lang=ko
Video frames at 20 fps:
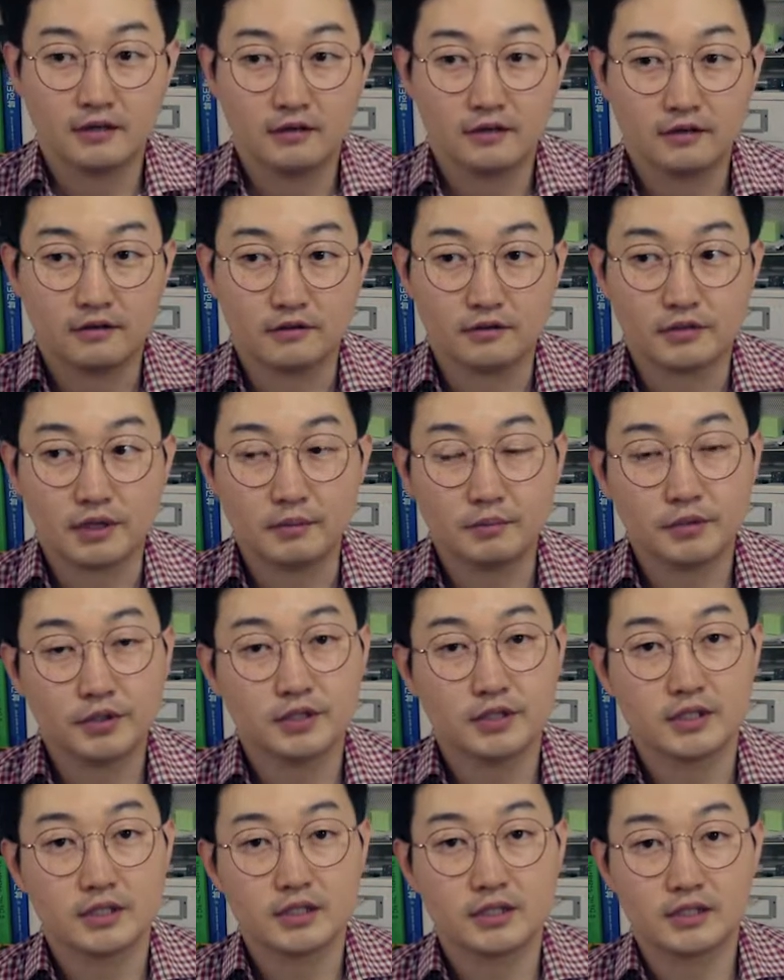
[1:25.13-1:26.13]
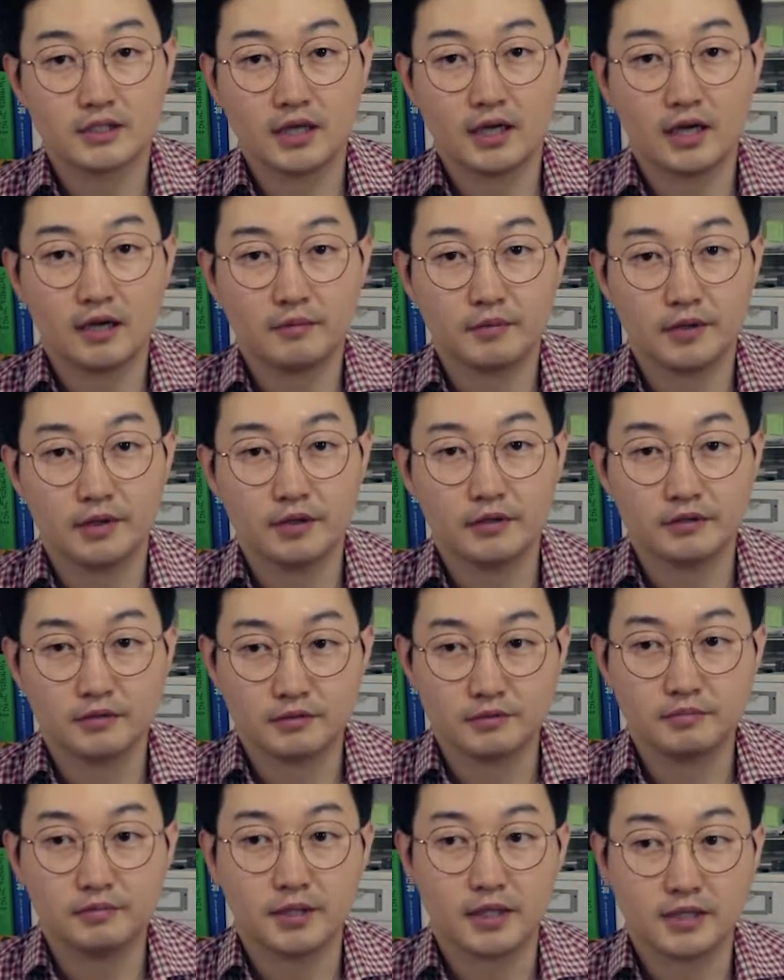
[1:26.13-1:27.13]
어, 한번 읽기 시작하면
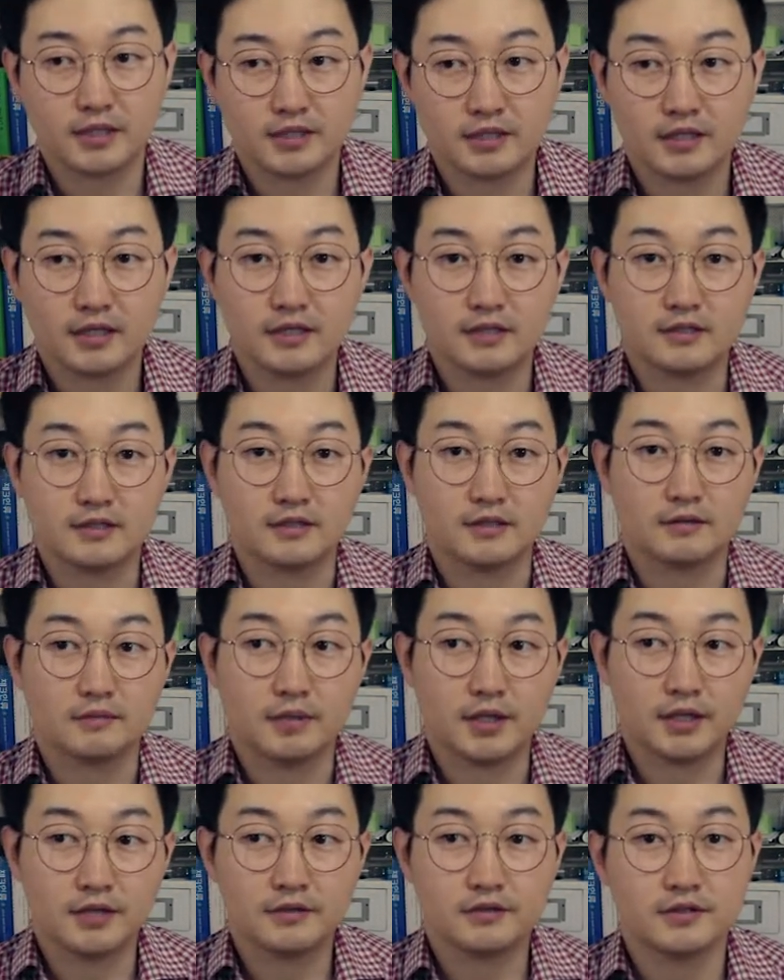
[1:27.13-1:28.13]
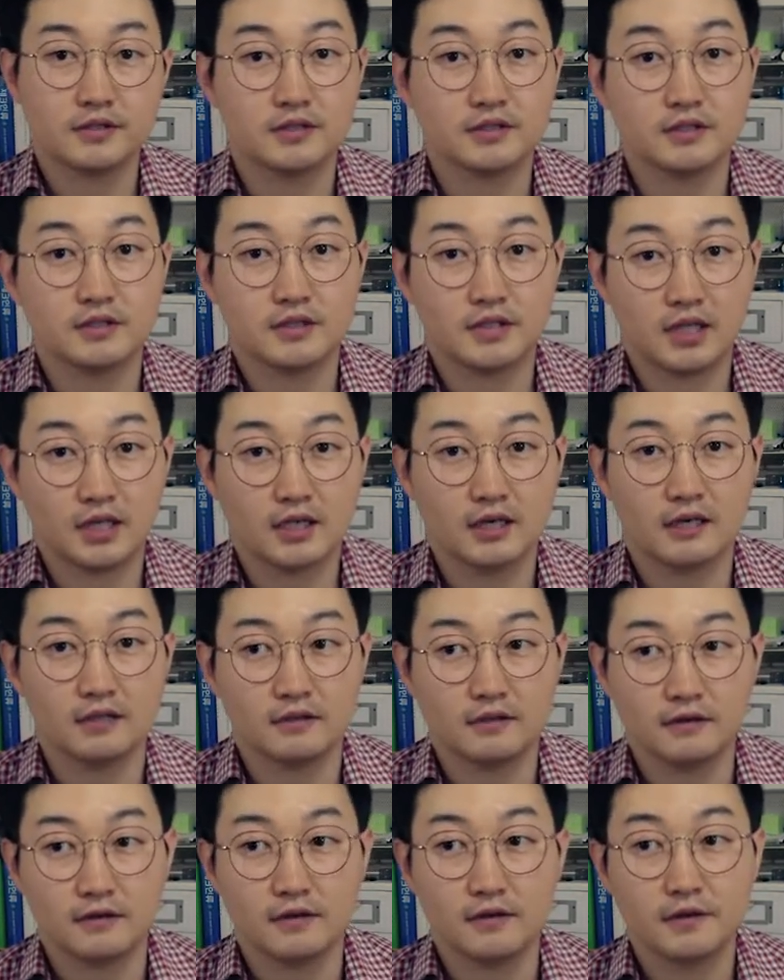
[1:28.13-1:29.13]
금방 끝까지 빨려드는
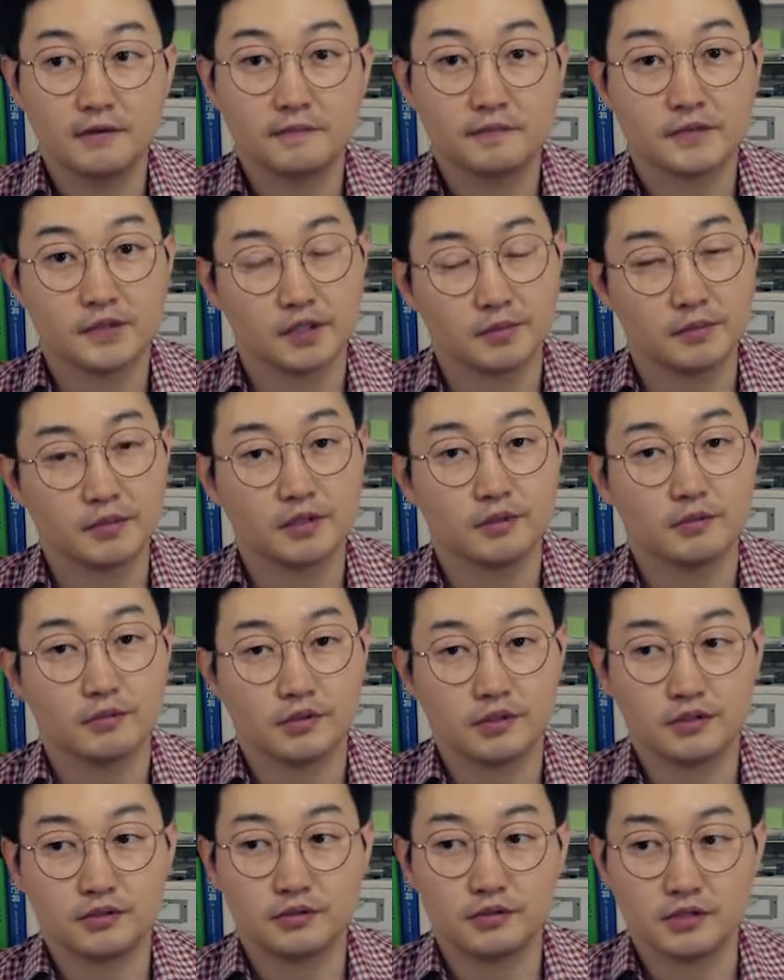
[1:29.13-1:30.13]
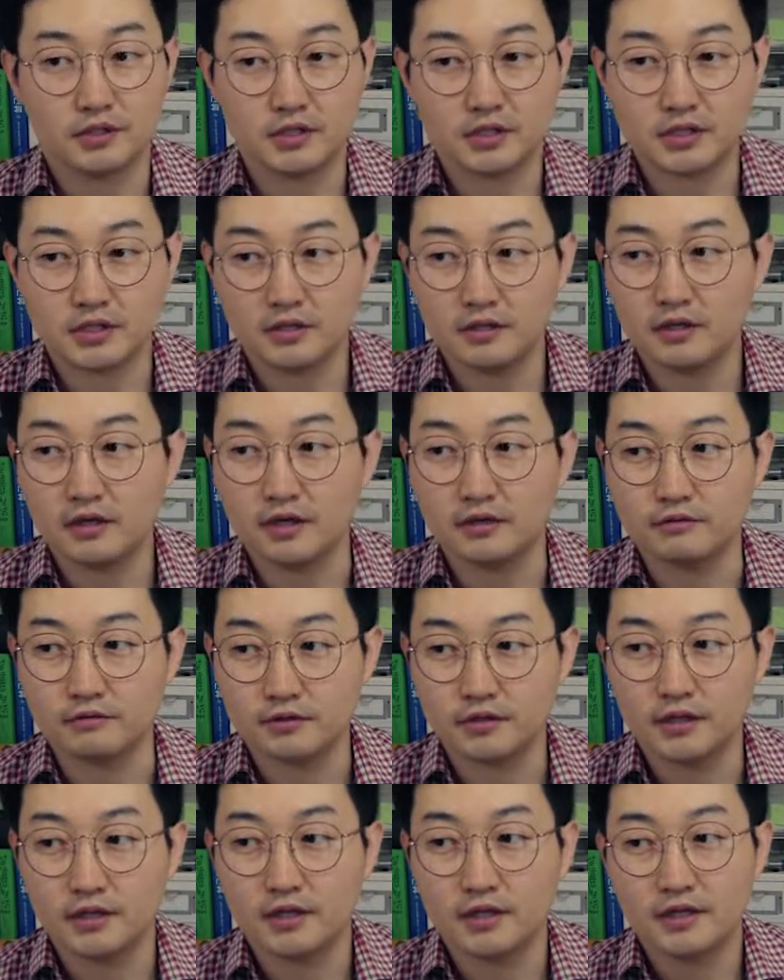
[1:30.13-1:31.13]
책이라서 재밌게 보실 수 있으실 것
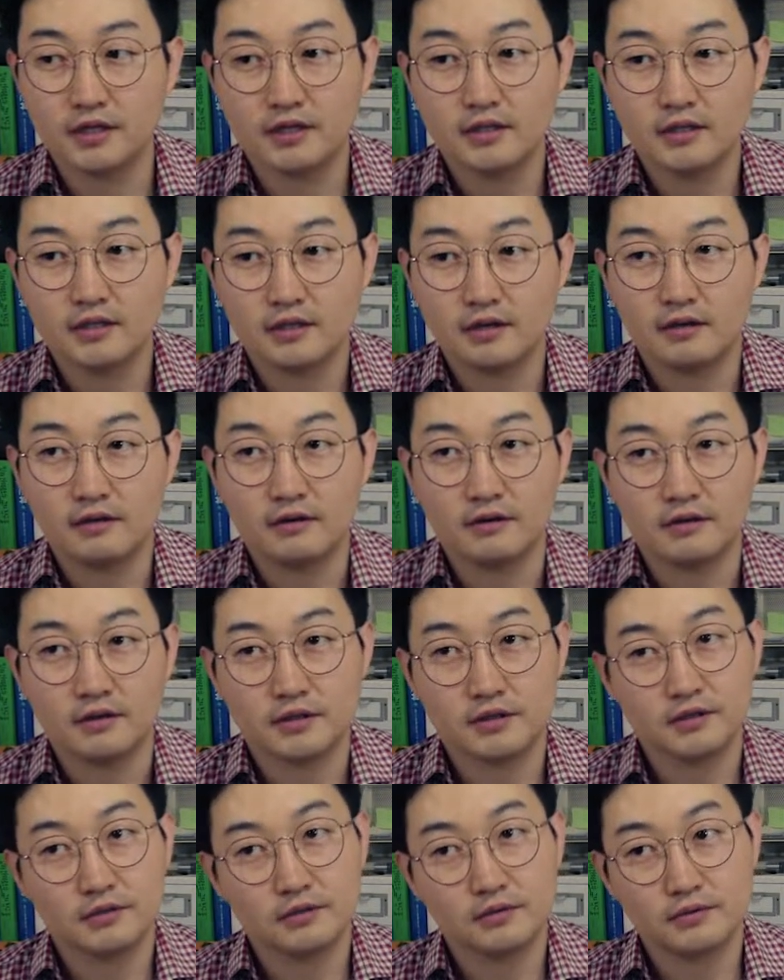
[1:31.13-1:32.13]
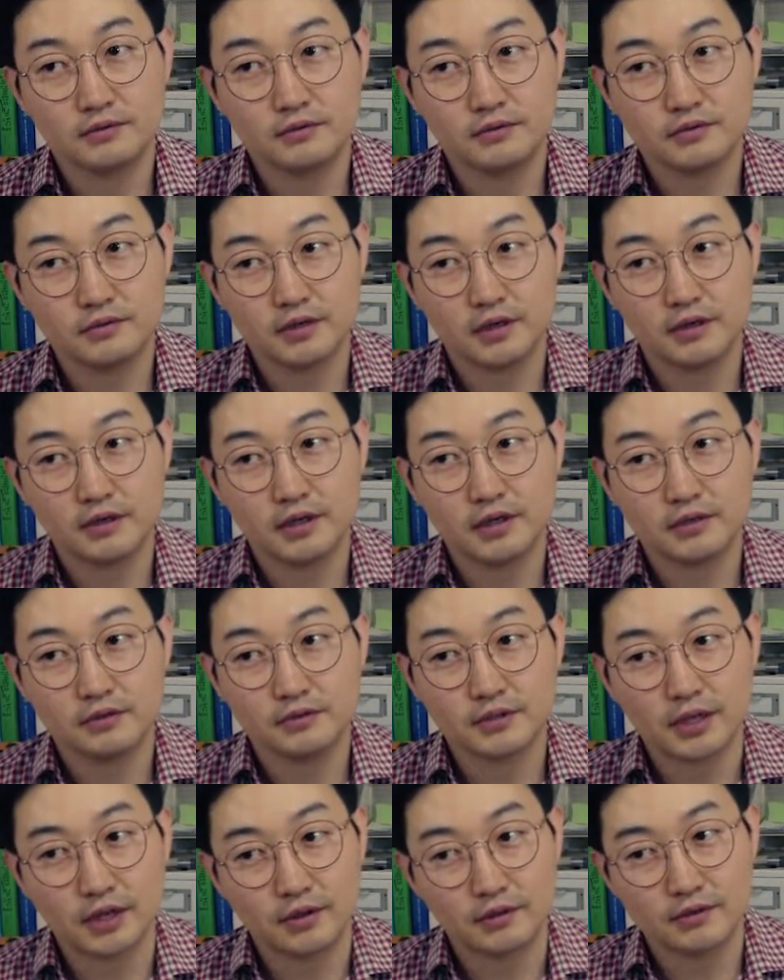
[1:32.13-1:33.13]
같고요. 어, 이것도 영화로
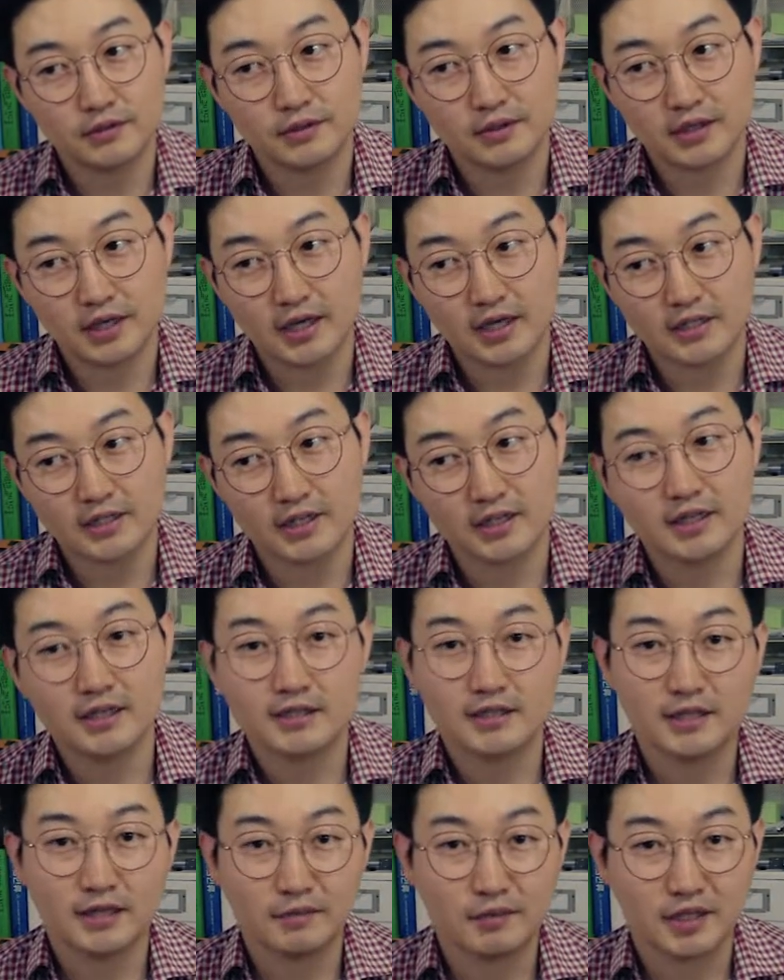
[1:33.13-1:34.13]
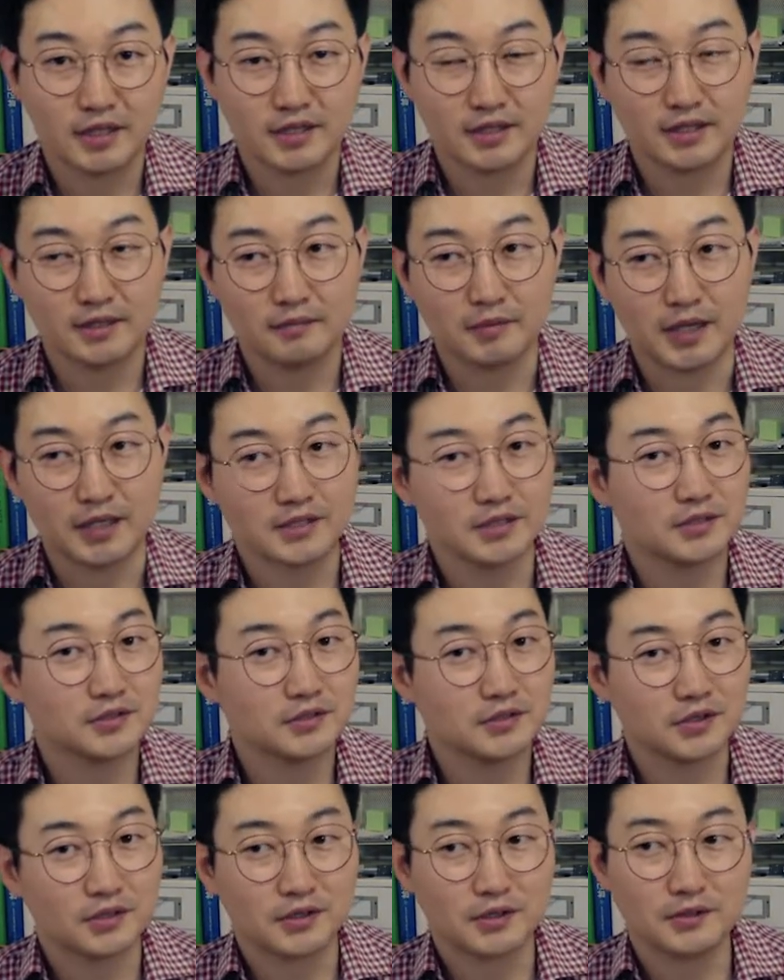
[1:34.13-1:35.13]
나올까 생각은 해봤는데
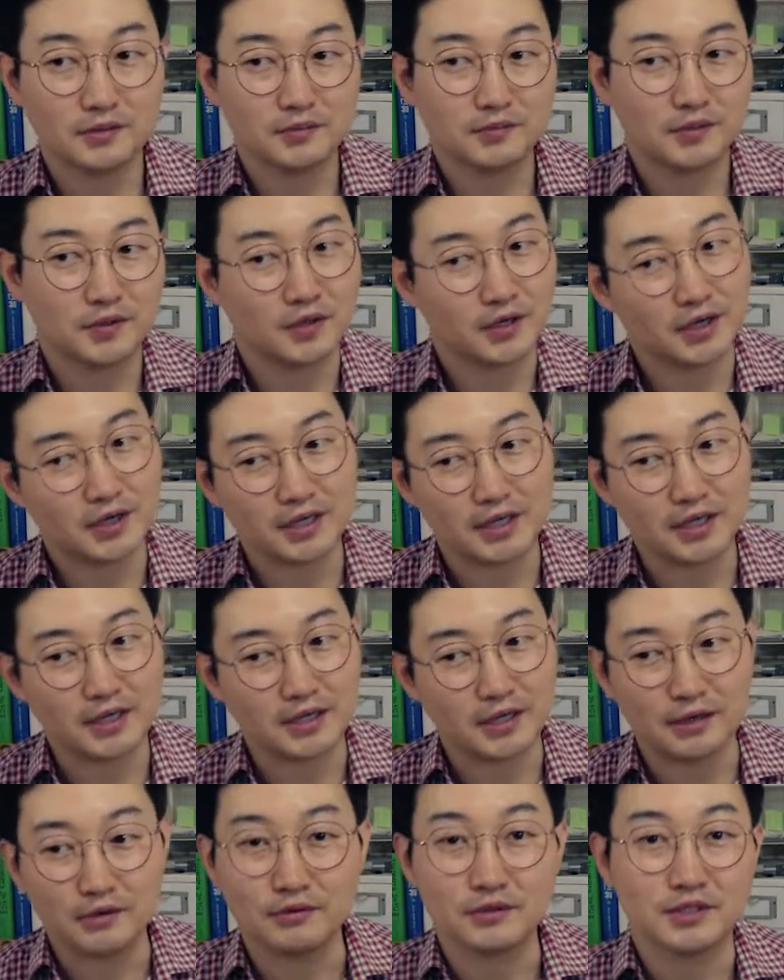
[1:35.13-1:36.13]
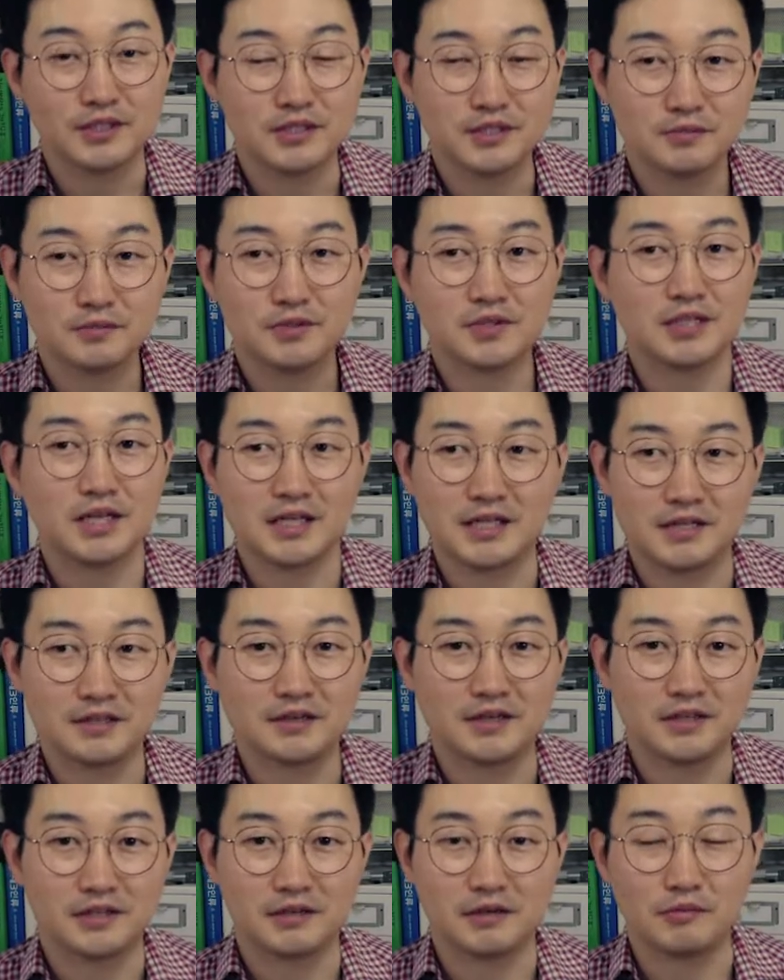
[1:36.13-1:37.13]
마션처럼 영화가 나오긴 쉽진 않을 것
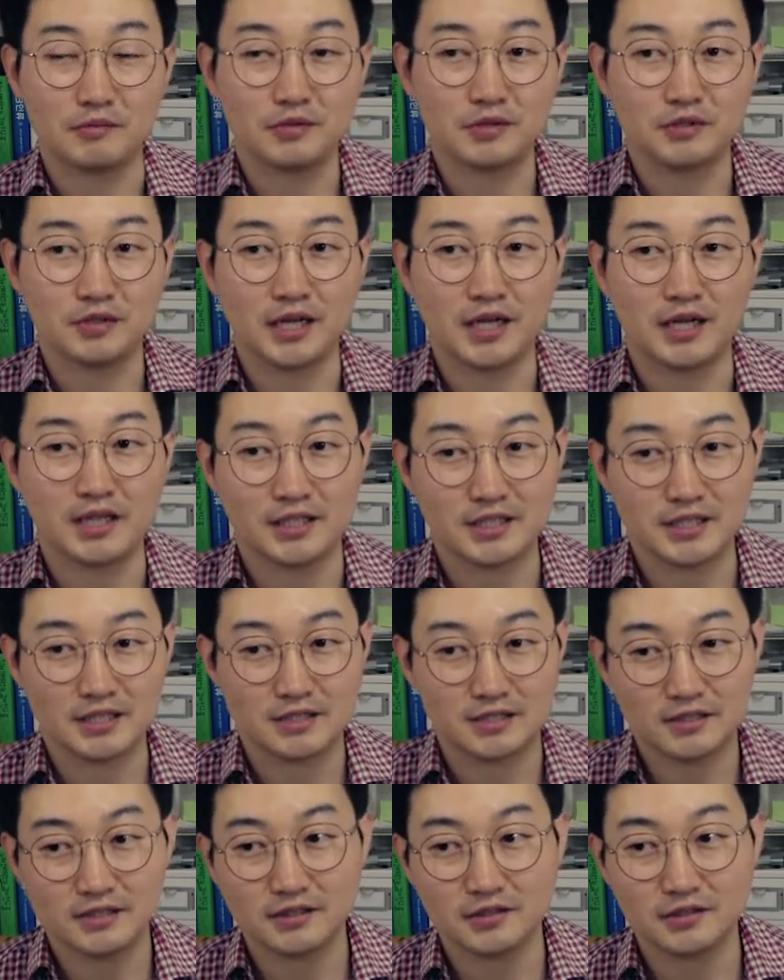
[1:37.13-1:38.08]
같아요. 아무래도 달에 기지를